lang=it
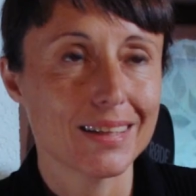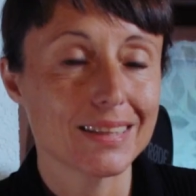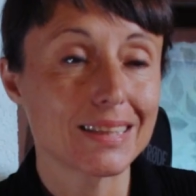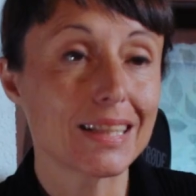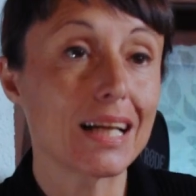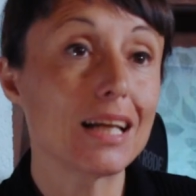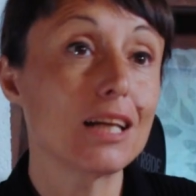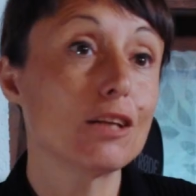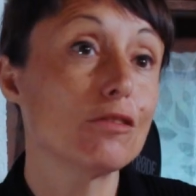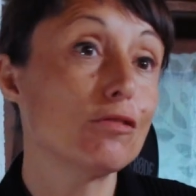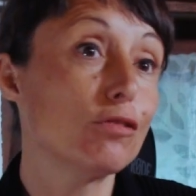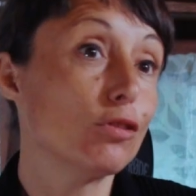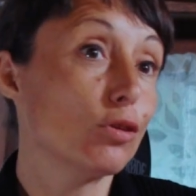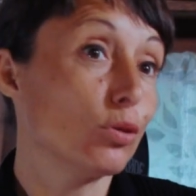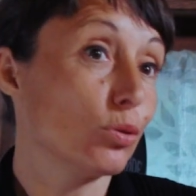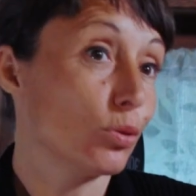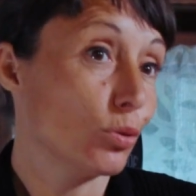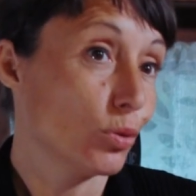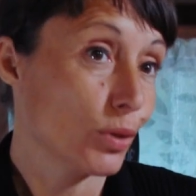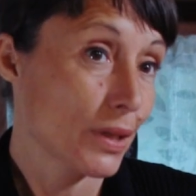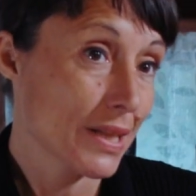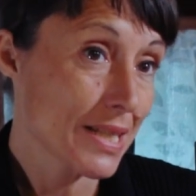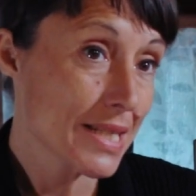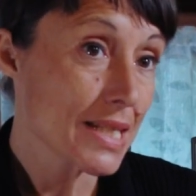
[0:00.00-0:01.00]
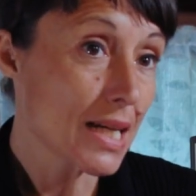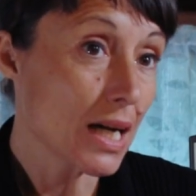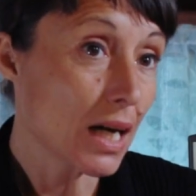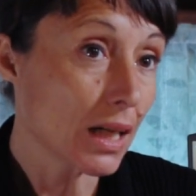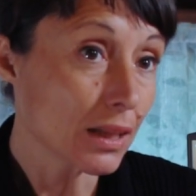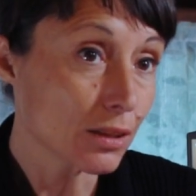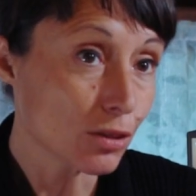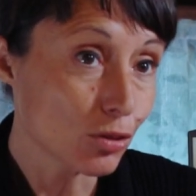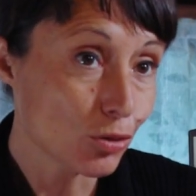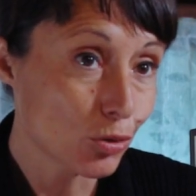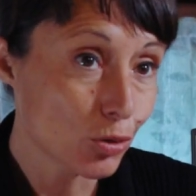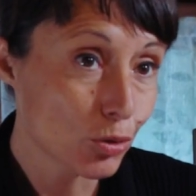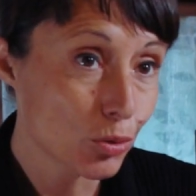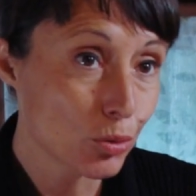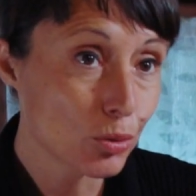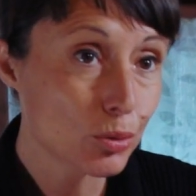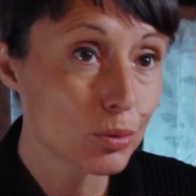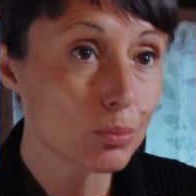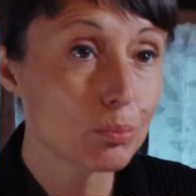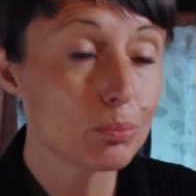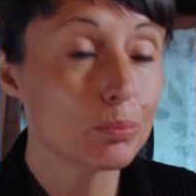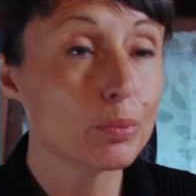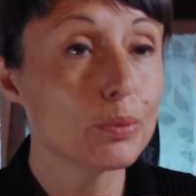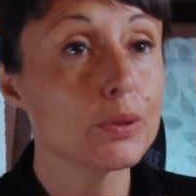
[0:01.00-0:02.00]
Dalle foto che
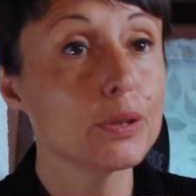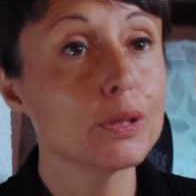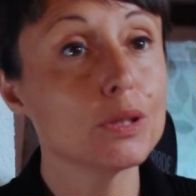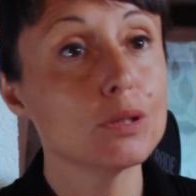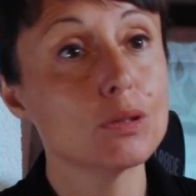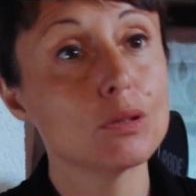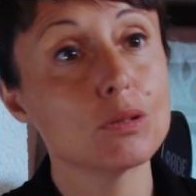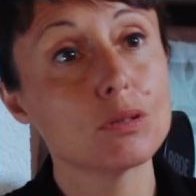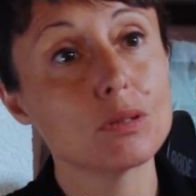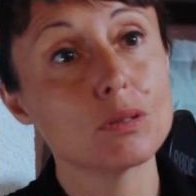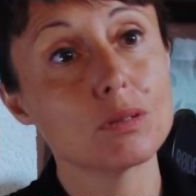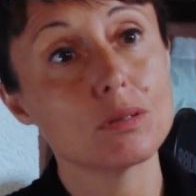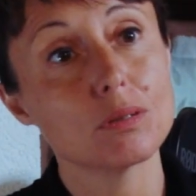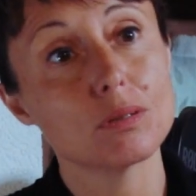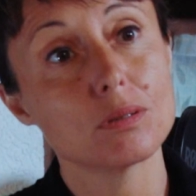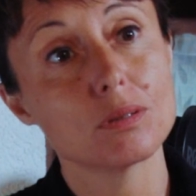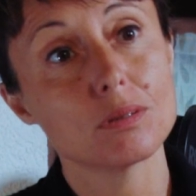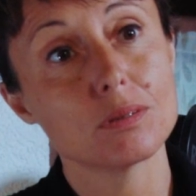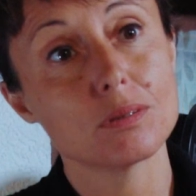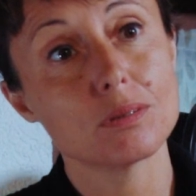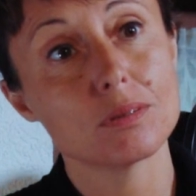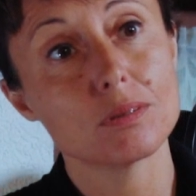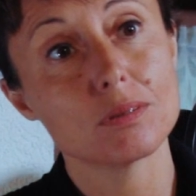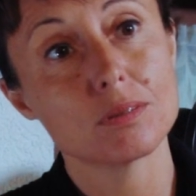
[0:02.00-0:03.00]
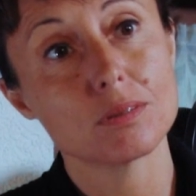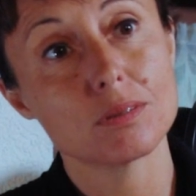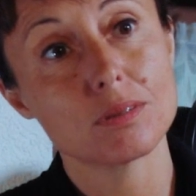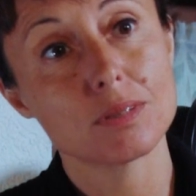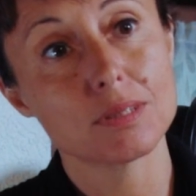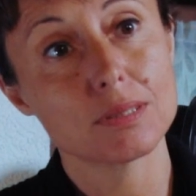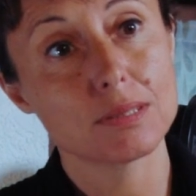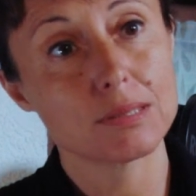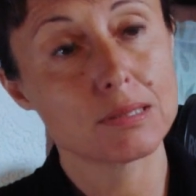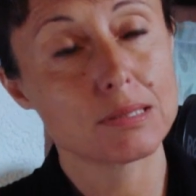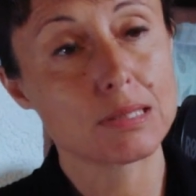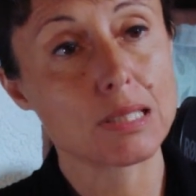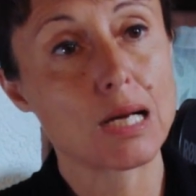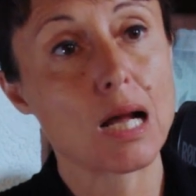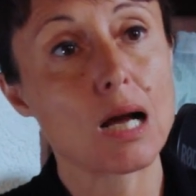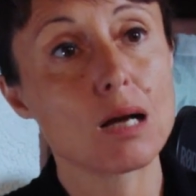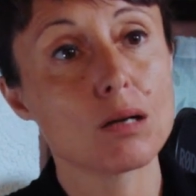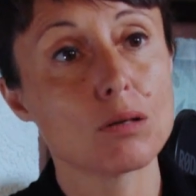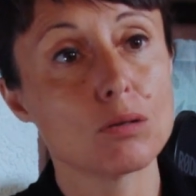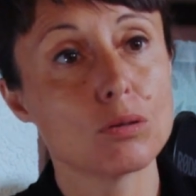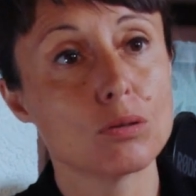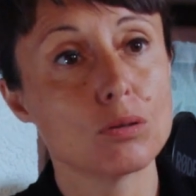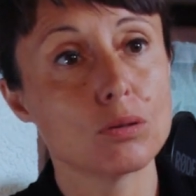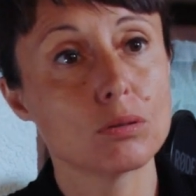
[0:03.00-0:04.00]
scatto poi io
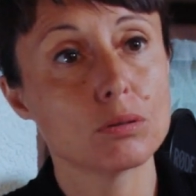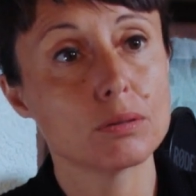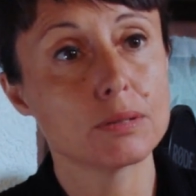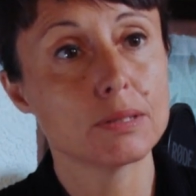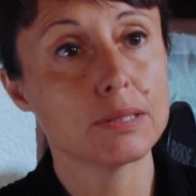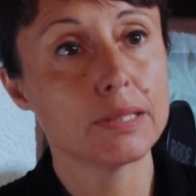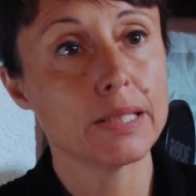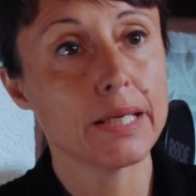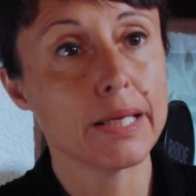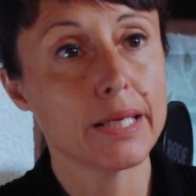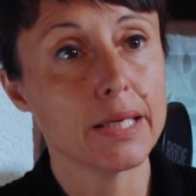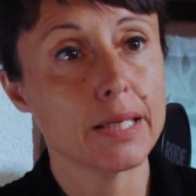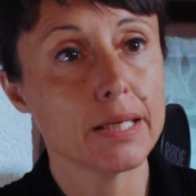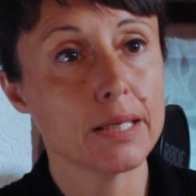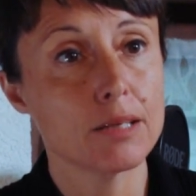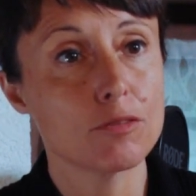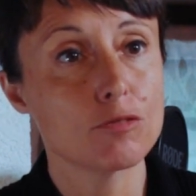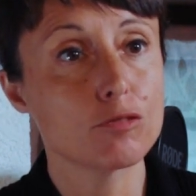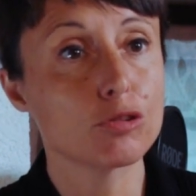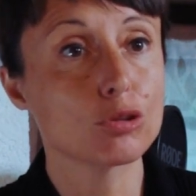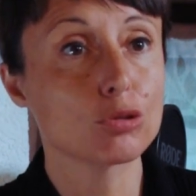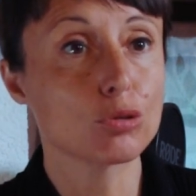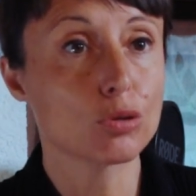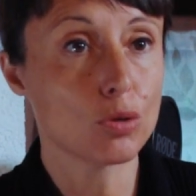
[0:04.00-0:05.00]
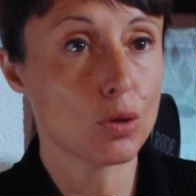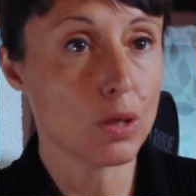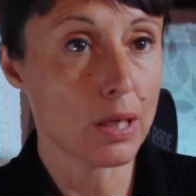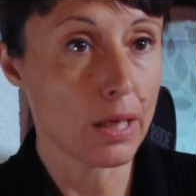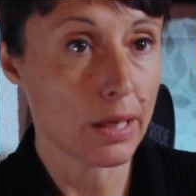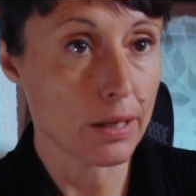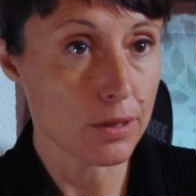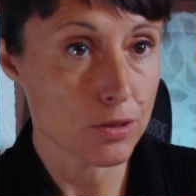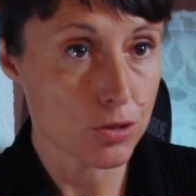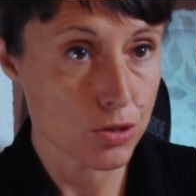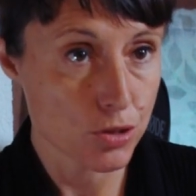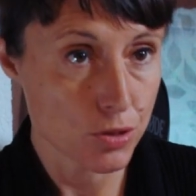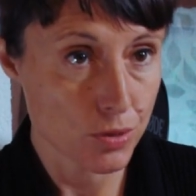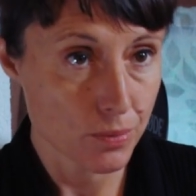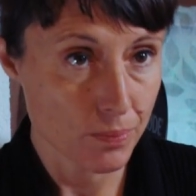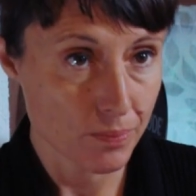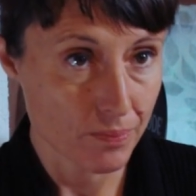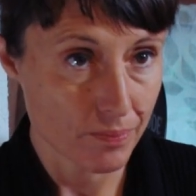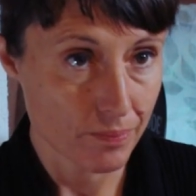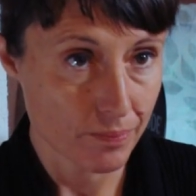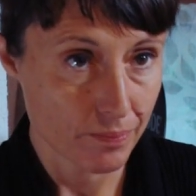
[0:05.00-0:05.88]
traggo dei fotocollage.